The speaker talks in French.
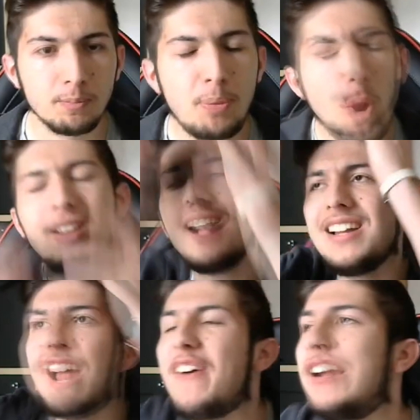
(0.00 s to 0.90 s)
Putain, il
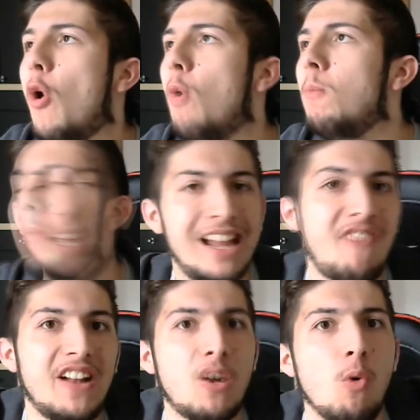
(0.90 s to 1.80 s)
a fait le con Il a
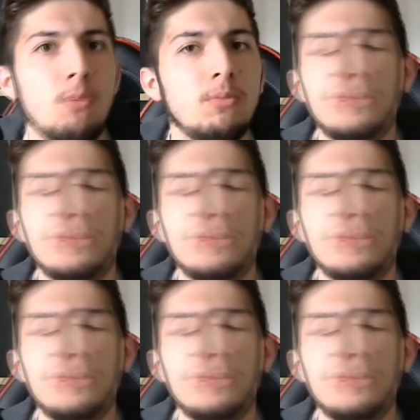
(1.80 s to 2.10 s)
fait le con